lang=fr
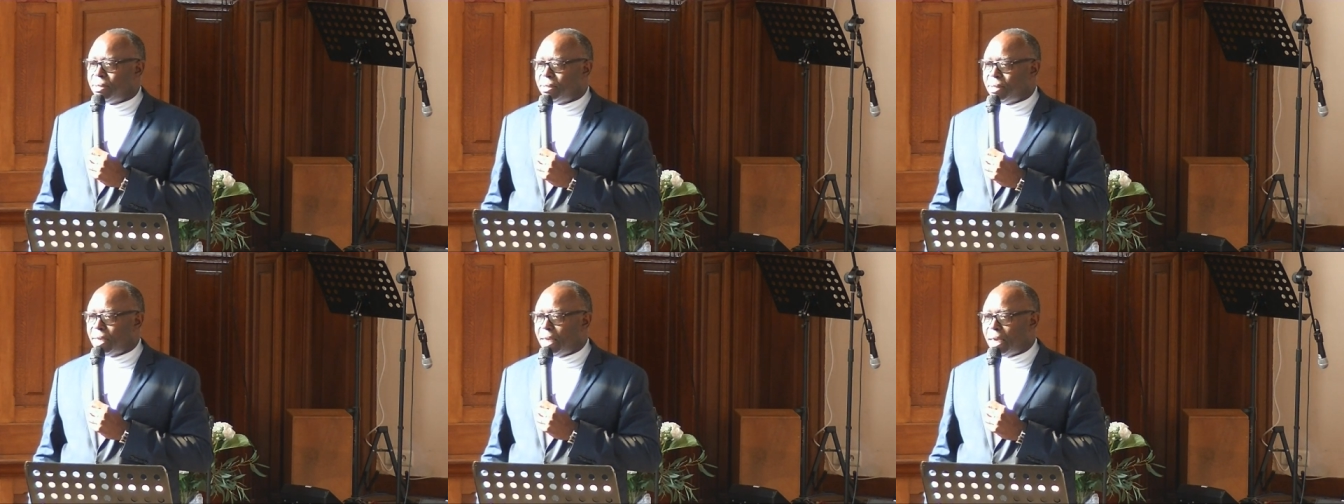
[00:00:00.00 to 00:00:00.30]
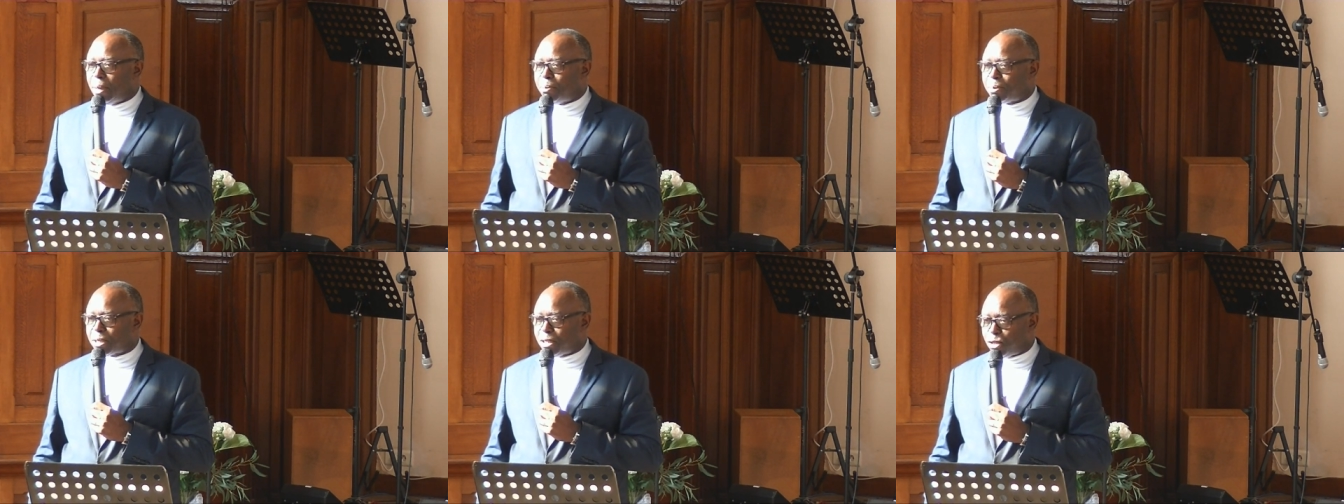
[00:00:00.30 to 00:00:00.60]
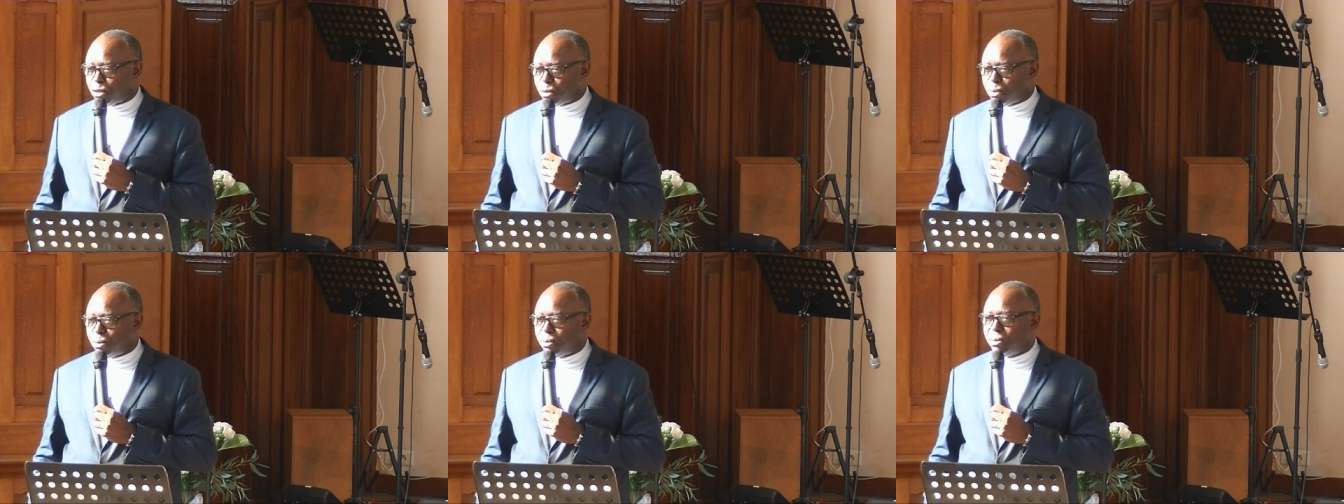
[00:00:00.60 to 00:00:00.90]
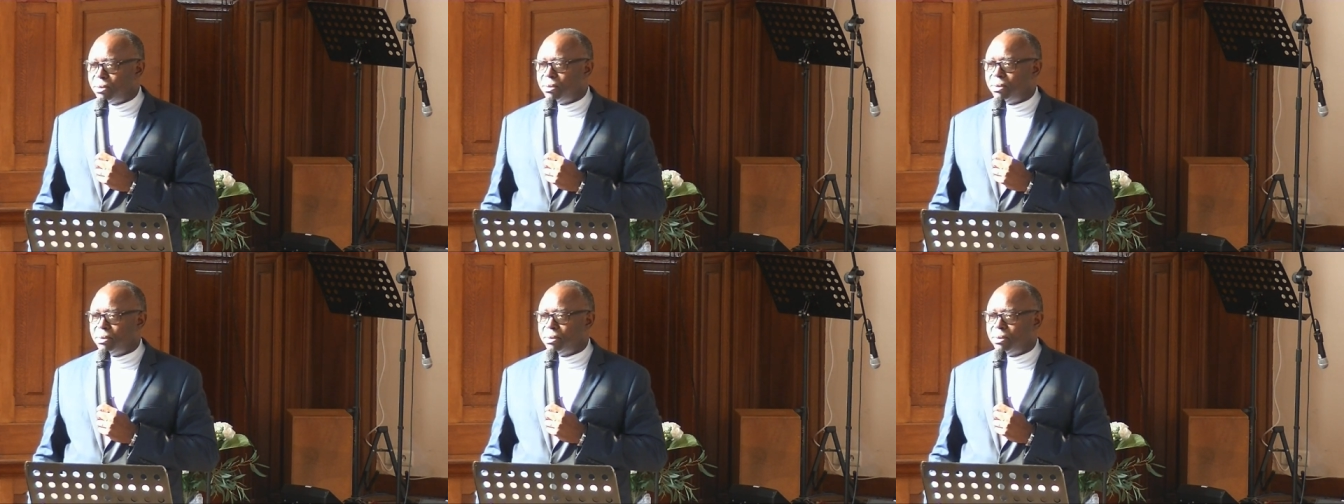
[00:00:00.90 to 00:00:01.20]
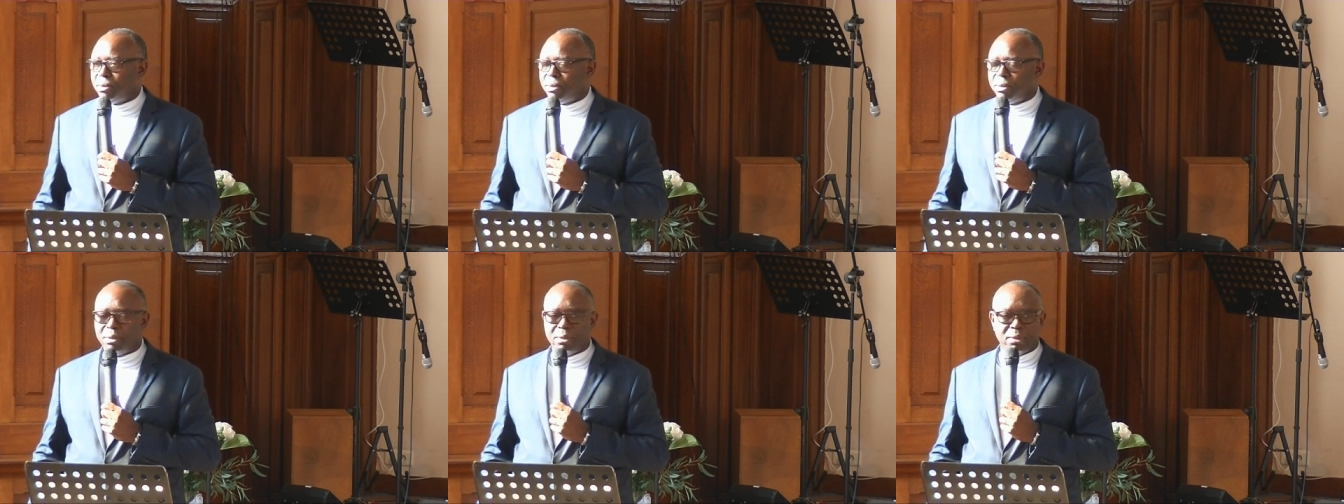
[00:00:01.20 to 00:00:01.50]
Dans la prison,
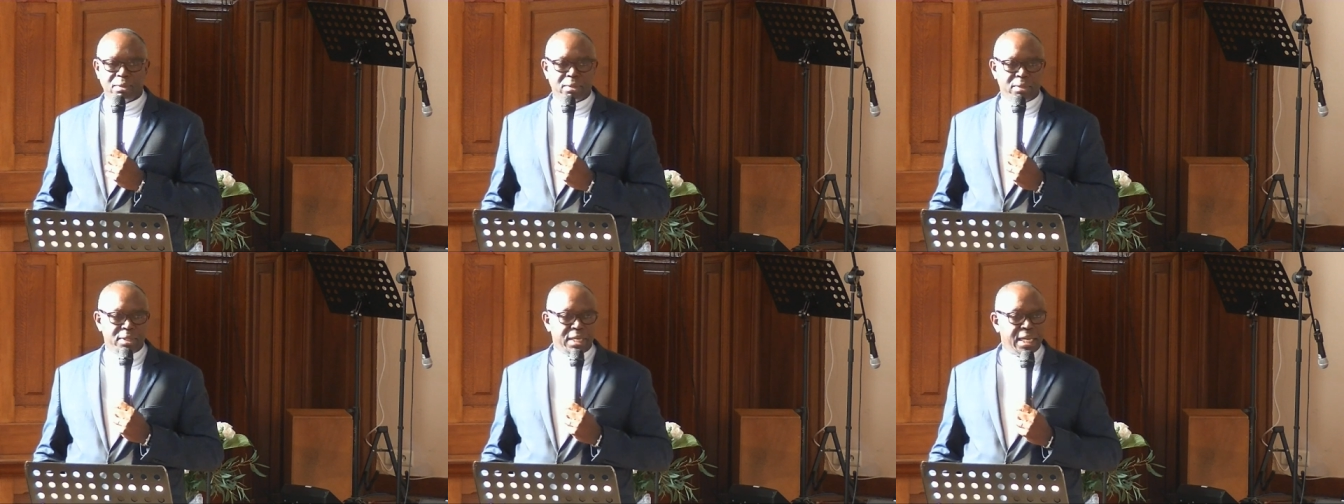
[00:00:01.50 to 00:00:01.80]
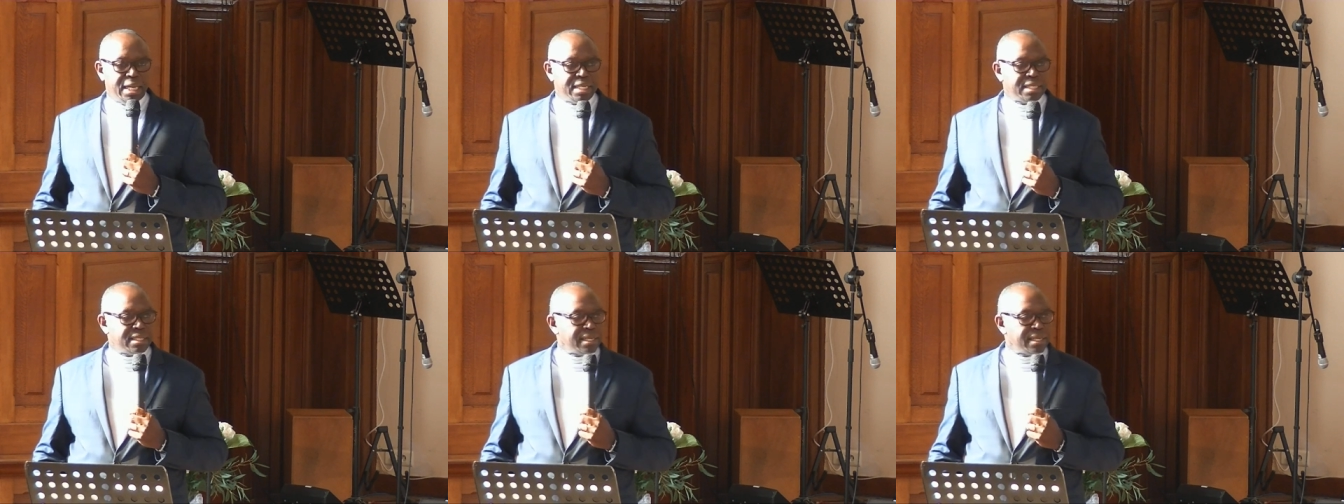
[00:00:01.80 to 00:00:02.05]
il y a la